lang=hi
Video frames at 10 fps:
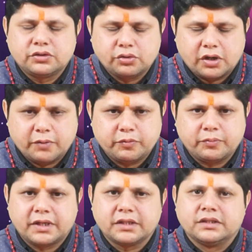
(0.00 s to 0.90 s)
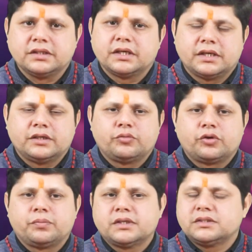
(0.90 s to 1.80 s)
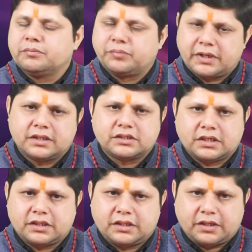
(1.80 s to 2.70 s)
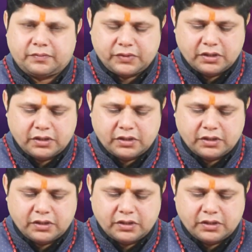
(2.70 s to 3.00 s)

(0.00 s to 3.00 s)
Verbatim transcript: तो आप हमारे दिए गए नंबरों पर संपर्क कर सकते हैं